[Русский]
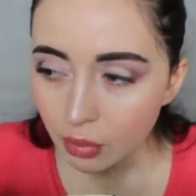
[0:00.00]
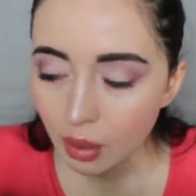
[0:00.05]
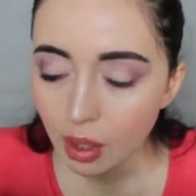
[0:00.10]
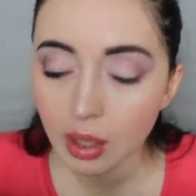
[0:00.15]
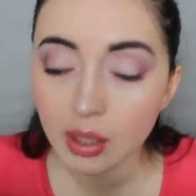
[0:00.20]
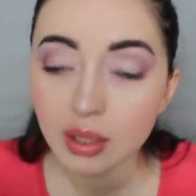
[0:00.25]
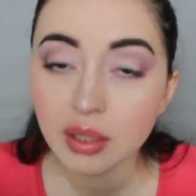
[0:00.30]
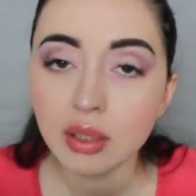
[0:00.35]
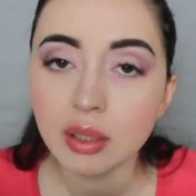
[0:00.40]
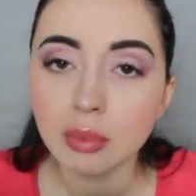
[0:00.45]

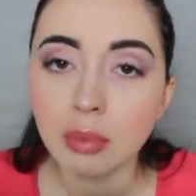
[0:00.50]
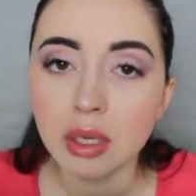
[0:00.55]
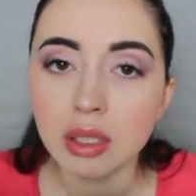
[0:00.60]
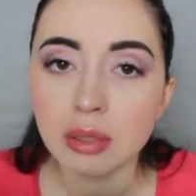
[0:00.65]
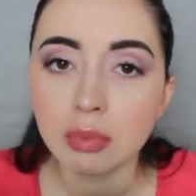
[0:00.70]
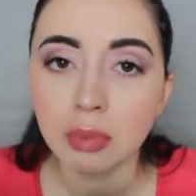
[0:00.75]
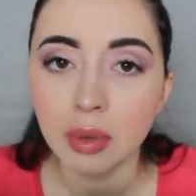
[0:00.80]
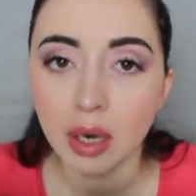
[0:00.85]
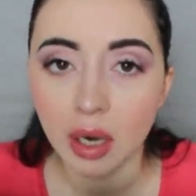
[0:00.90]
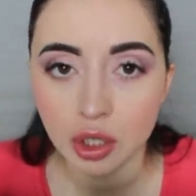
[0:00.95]
если тебя
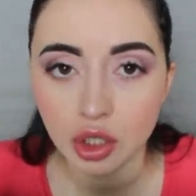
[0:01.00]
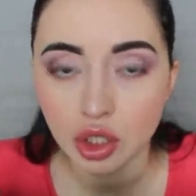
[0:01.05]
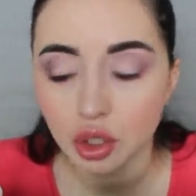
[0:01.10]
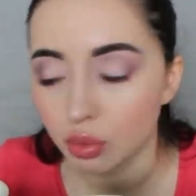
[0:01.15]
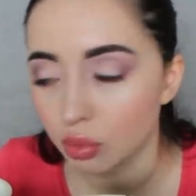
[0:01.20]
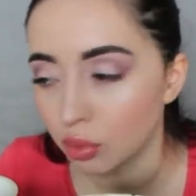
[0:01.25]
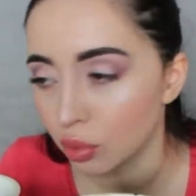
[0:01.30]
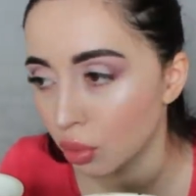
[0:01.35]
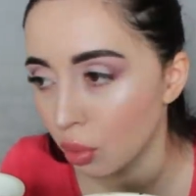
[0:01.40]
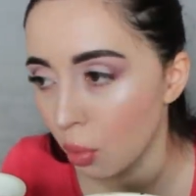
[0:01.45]

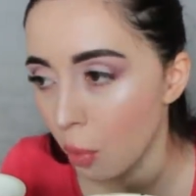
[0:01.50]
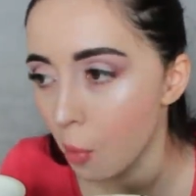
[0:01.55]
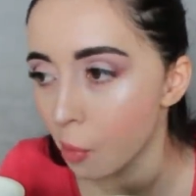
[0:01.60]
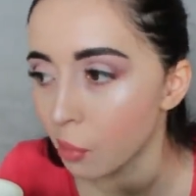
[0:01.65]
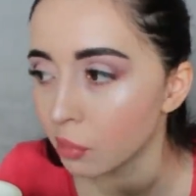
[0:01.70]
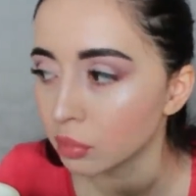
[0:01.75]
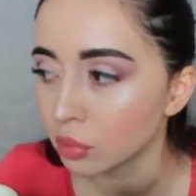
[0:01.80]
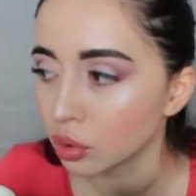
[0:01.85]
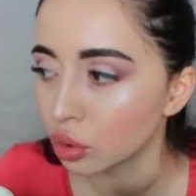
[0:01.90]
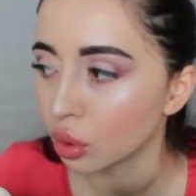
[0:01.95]
спрашивают,
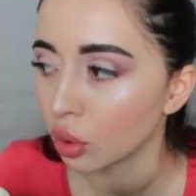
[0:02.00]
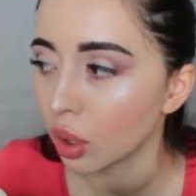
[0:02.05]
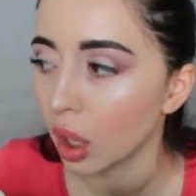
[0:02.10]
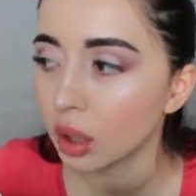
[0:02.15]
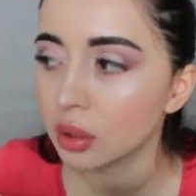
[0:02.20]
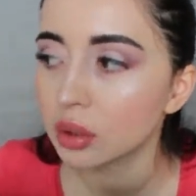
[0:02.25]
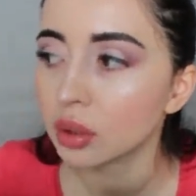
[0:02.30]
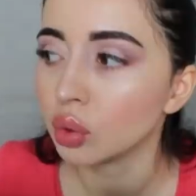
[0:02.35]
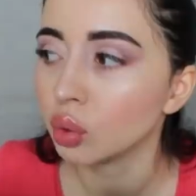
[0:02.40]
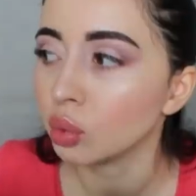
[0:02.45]
что
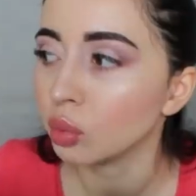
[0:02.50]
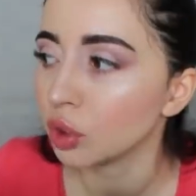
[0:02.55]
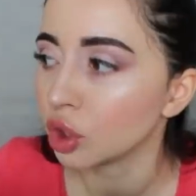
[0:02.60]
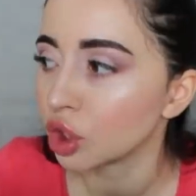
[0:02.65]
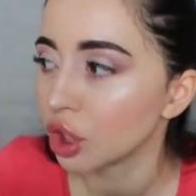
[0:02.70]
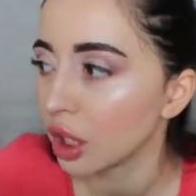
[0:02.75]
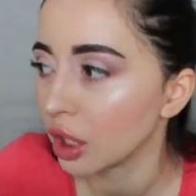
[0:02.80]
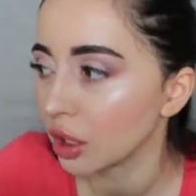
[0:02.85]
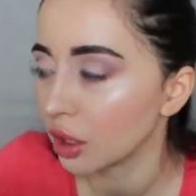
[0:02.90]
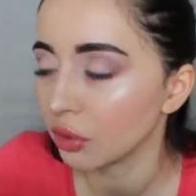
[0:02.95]
как ты
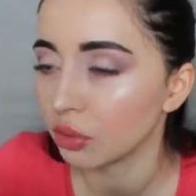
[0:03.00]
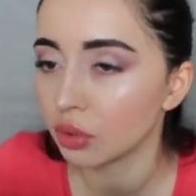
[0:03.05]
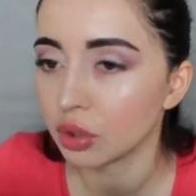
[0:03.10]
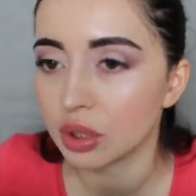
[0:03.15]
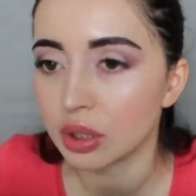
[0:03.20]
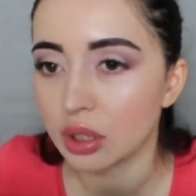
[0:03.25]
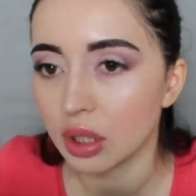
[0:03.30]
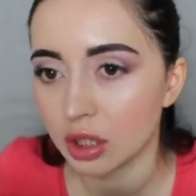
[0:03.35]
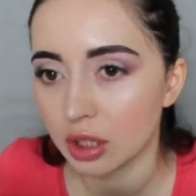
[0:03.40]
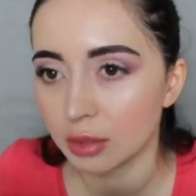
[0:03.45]
думаешь, это вот
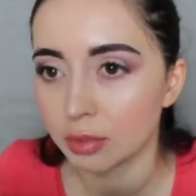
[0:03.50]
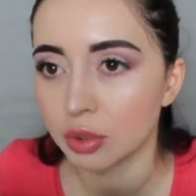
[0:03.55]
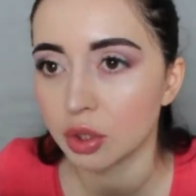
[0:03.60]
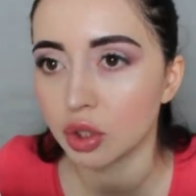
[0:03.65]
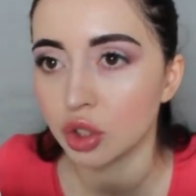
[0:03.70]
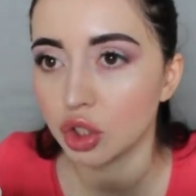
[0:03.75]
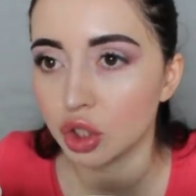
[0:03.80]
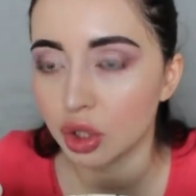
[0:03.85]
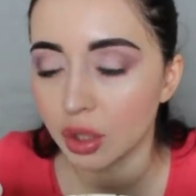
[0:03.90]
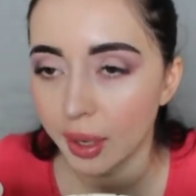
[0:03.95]
с этим
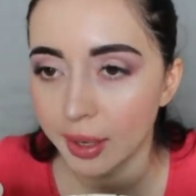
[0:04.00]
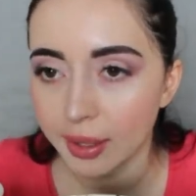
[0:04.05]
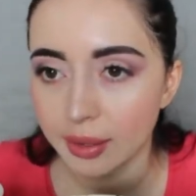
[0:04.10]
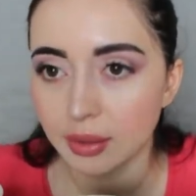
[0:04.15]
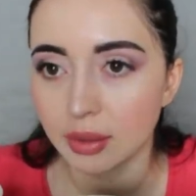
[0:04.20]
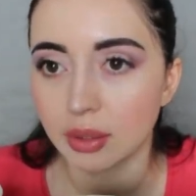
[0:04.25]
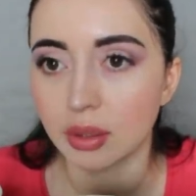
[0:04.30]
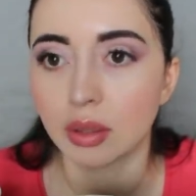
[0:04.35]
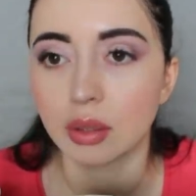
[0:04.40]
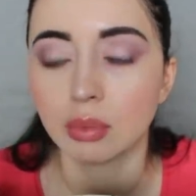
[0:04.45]

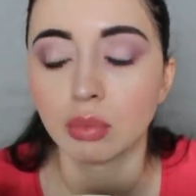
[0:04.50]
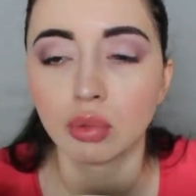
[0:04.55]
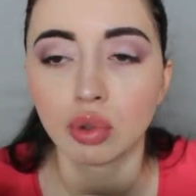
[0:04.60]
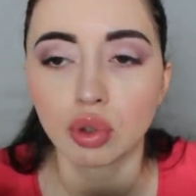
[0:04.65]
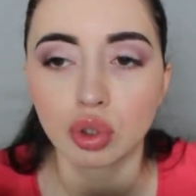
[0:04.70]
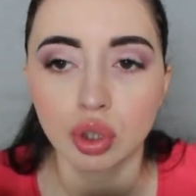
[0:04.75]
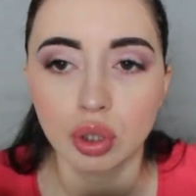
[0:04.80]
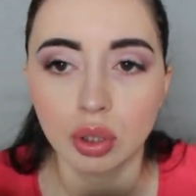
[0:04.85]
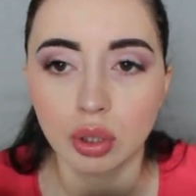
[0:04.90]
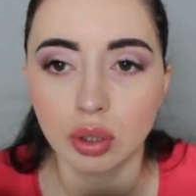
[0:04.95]
сочетается, ты
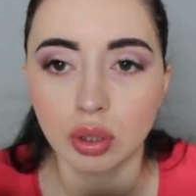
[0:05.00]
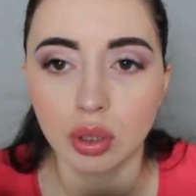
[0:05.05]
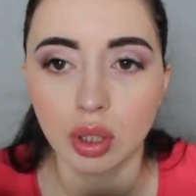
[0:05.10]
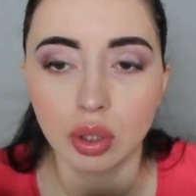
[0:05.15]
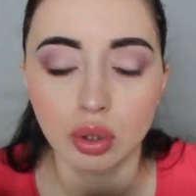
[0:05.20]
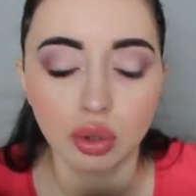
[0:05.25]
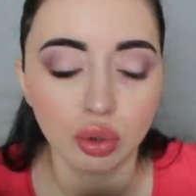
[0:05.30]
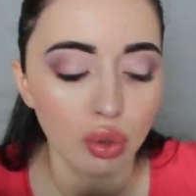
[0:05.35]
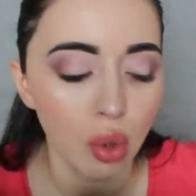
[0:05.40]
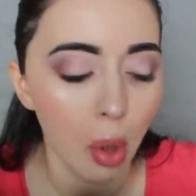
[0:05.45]
можешь
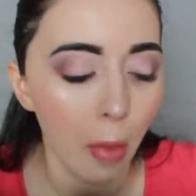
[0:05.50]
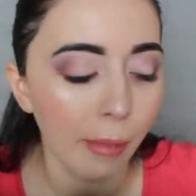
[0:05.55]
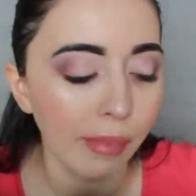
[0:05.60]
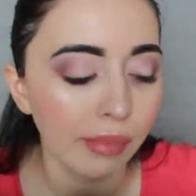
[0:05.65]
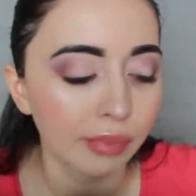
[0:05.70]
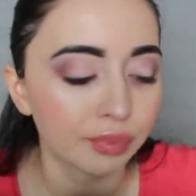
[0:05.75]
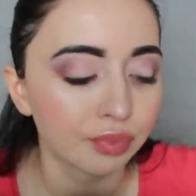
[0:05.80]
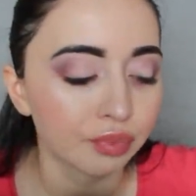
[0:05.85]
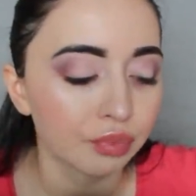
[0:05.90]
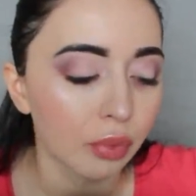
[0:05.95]
сказать, что
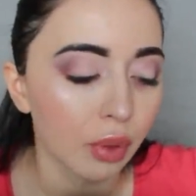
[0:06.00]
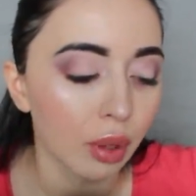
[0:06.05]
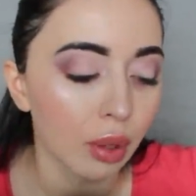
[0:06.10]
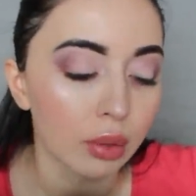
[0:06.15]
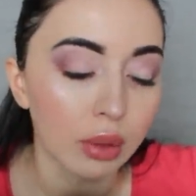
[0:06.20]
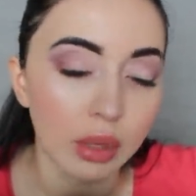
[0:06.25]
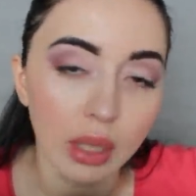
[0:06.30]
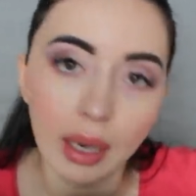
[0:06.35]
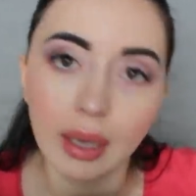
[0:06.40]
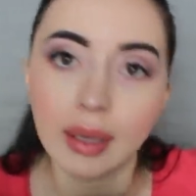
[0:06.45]

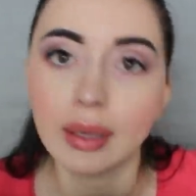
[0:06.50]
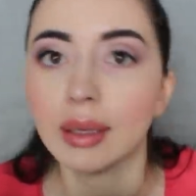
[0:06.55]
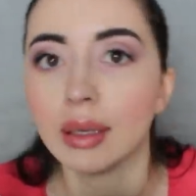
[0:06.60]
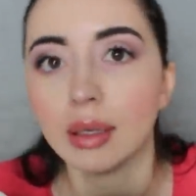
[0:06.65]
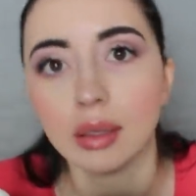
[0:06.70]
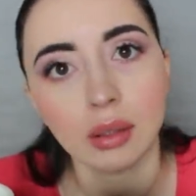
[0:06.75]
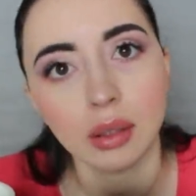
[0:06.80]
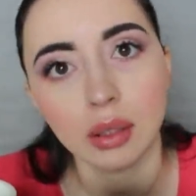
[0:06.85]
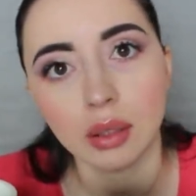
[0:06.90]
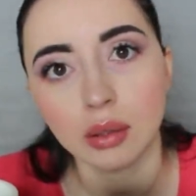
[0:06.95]
да
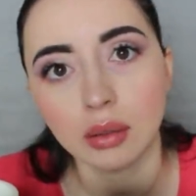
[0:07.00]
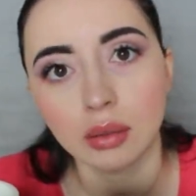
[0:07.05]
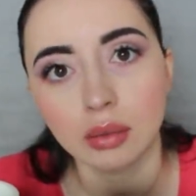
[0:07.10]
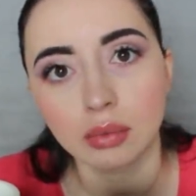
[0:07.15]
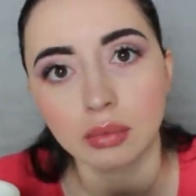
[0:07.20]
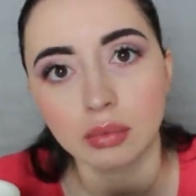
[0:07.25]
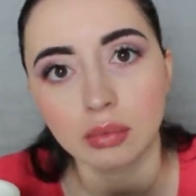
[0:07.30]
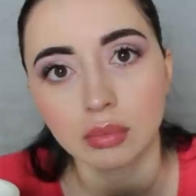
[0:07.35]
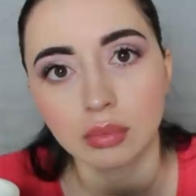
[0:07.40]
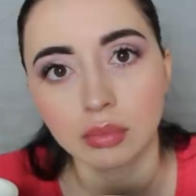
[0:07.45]
или нет.
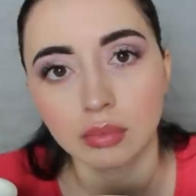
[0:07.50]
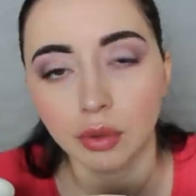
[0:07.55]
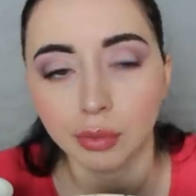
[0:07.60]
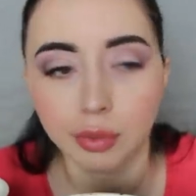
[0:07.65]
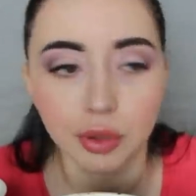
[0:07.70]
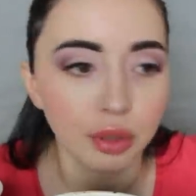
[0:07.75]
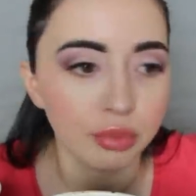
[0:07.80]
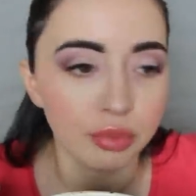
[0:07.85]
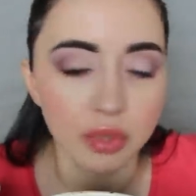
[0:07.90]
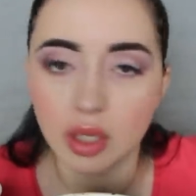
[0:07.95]

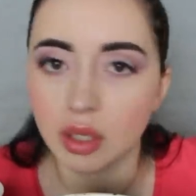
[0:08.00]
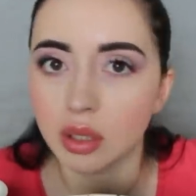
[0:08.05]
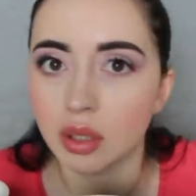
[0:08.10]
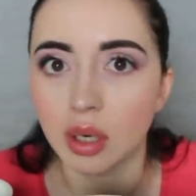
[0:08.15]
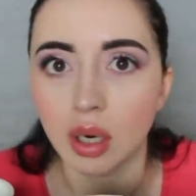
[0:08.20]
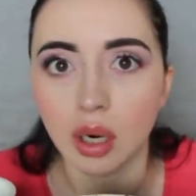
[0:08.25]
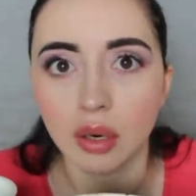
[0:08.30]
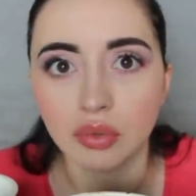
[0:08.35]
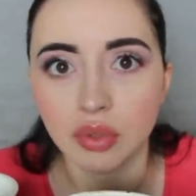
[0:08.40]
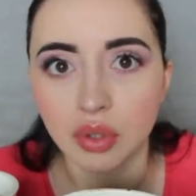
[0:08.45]
Вообще мне не
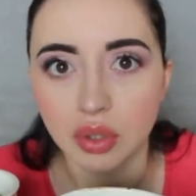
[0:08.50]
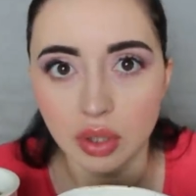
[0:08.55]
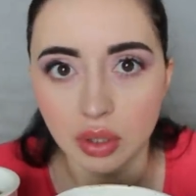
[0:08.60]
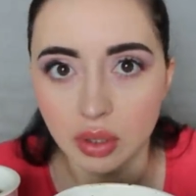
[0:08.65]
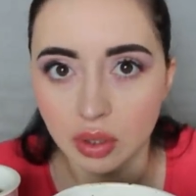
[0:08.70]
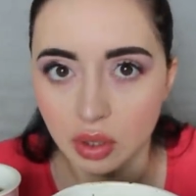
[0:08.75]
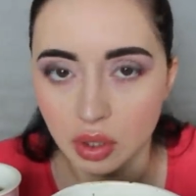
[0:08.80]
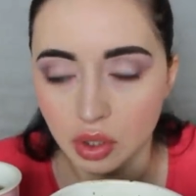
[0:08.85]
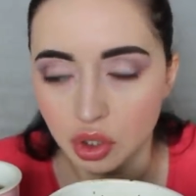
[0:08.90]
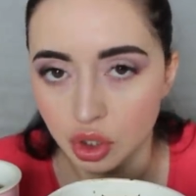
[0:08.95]
нравится
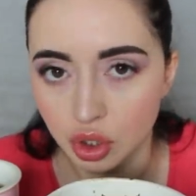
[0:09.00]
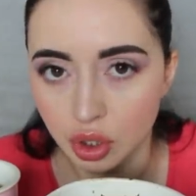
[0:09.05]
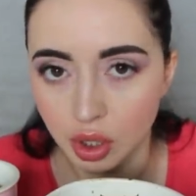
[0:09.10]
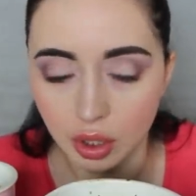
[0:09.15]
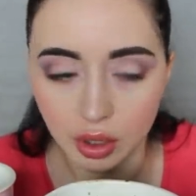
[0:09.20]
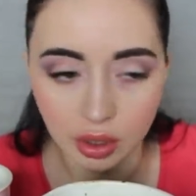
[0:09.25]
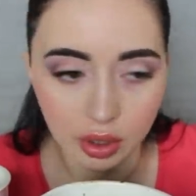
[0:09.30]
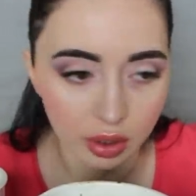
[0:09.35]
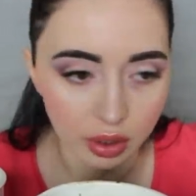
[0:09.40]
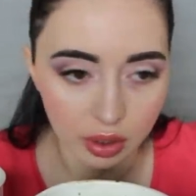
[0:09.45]
это
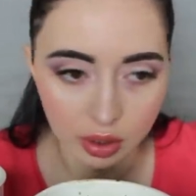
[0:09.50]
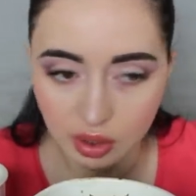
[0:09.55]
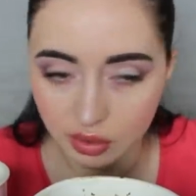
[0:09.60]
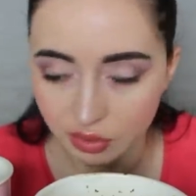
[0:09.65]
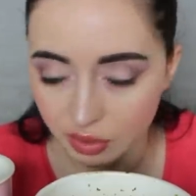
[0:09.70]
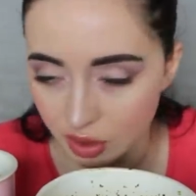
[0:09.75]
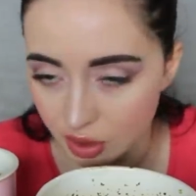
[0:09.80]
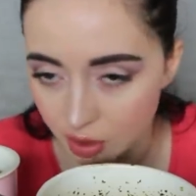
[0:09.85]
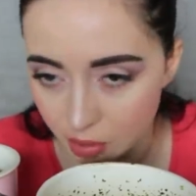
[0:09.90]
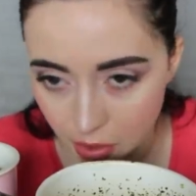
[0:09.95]
сочетание, этот
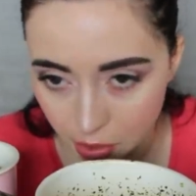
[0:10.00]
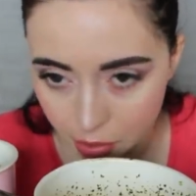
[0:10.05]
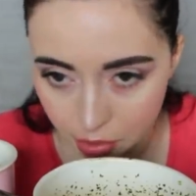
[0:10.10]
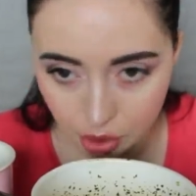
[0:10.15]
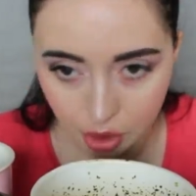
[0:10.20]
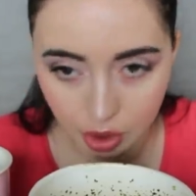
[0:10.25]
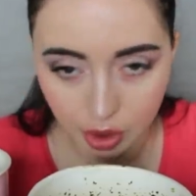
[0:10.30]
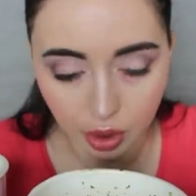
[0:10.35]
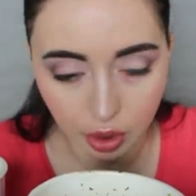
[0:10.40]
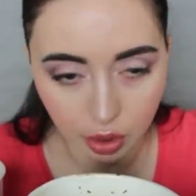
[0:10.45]
цвет тебе
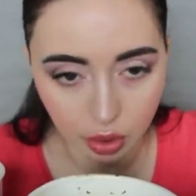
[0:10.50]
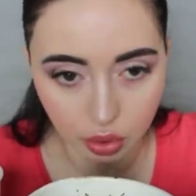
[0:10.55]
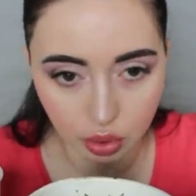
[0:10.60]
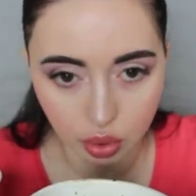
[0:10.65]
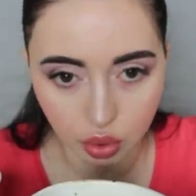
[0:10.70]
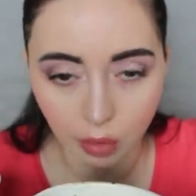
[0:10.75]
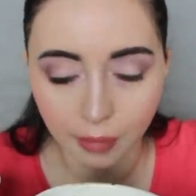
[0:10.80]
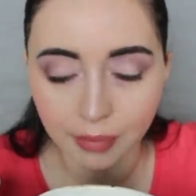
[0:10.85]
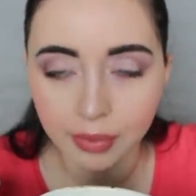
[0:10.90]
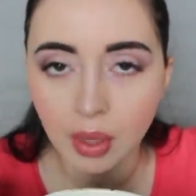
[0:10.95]
вообще не к
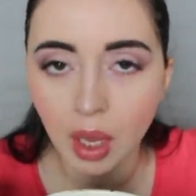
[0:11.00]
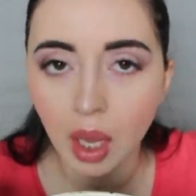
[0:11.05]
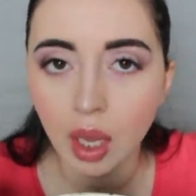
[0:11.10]
лицу.